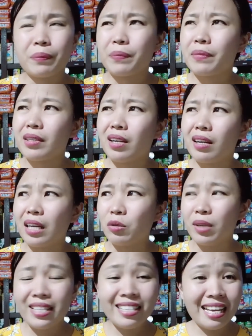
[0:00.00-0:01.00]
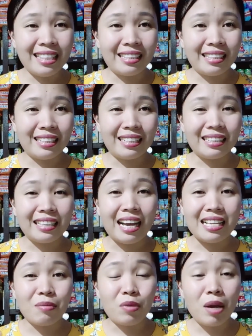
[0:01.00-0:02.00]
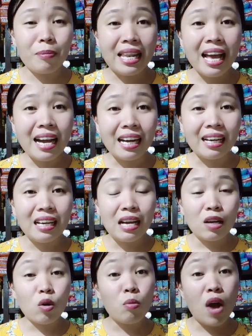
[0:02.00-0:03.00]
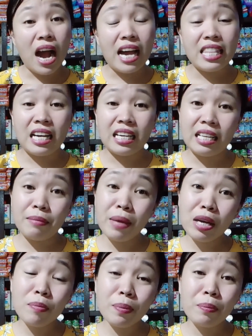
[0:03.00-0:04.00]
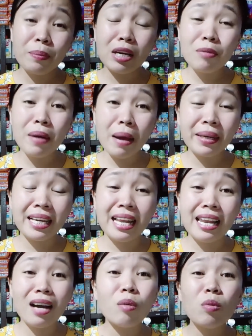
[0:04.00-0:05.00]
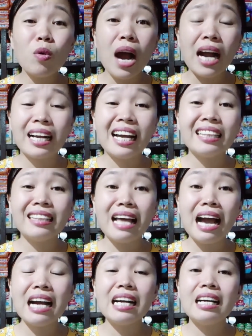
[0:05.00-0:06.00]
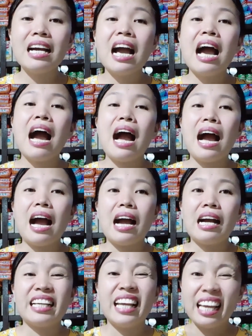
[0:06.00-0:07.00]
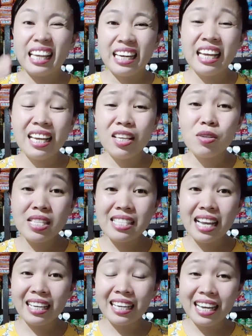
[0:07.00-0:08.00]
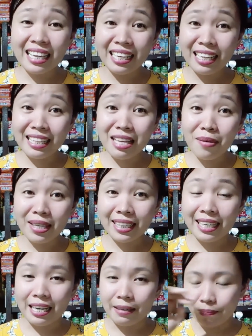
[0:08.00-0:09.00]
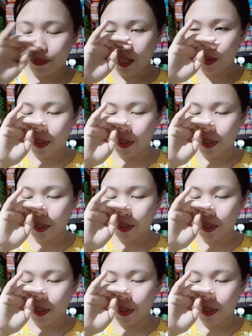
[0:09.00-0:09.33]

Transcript: Katulad niyan, kakasimula pa lang, kumuha ka na agad. Meron, meron pa kaming kilala, kumuha agad ng uh, kiri. Yung sasakyan na kiri, tawag nila. Yun.